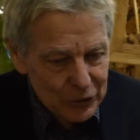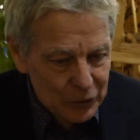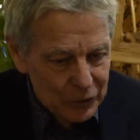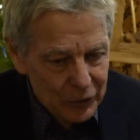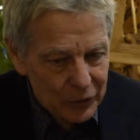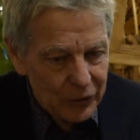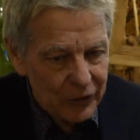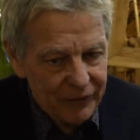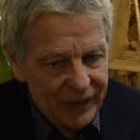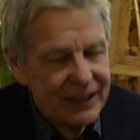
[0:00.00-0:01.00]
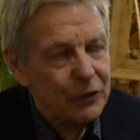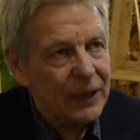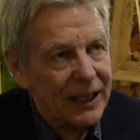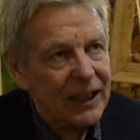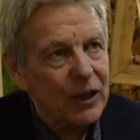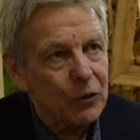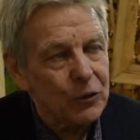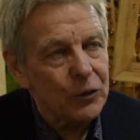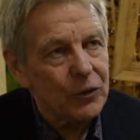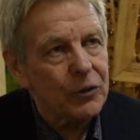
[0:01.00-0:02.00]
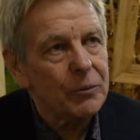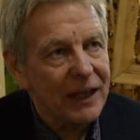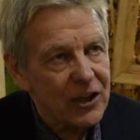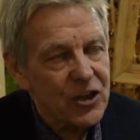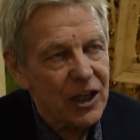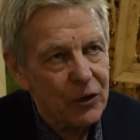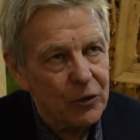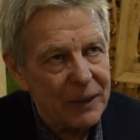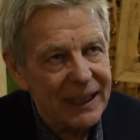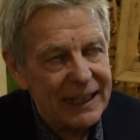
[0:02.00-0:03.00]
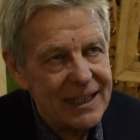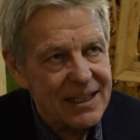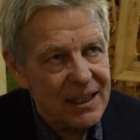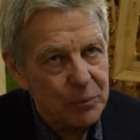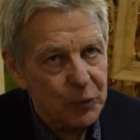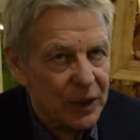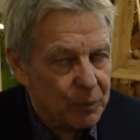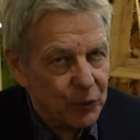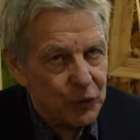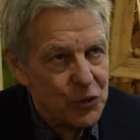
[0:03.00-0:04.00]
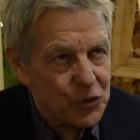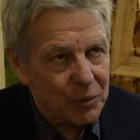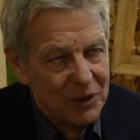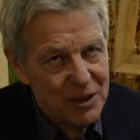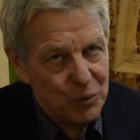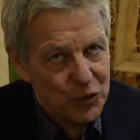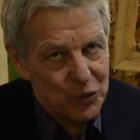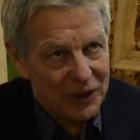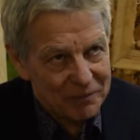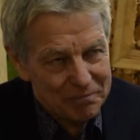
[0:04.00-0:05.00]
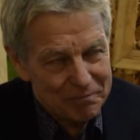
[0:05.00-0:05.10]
Donc euh, va être une agriculture maraîchère mécanisée pour répondre justement à ces besoins.